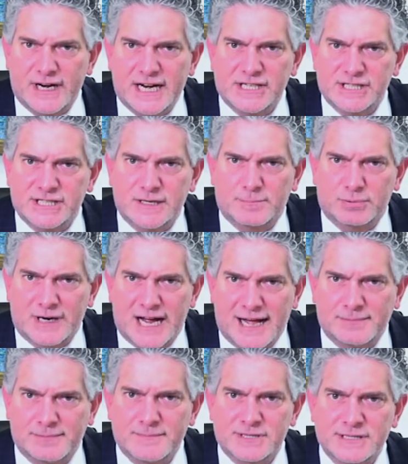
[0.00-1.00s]
lo antes
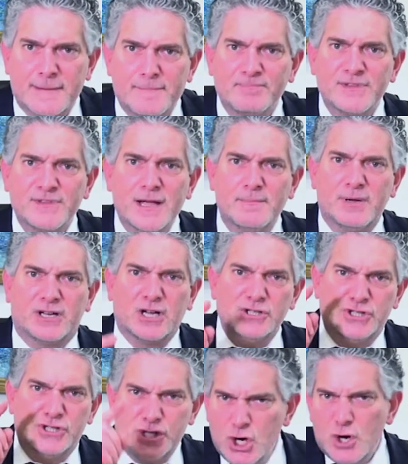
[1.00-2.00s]
posible su
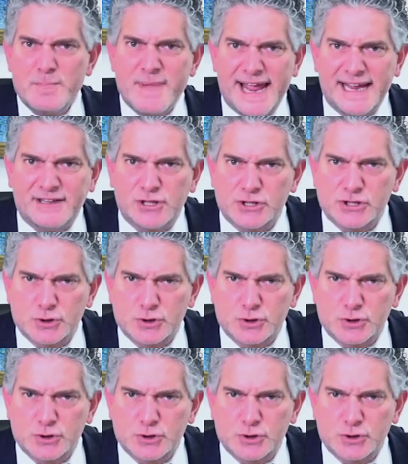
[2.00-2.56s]
situación migratoria.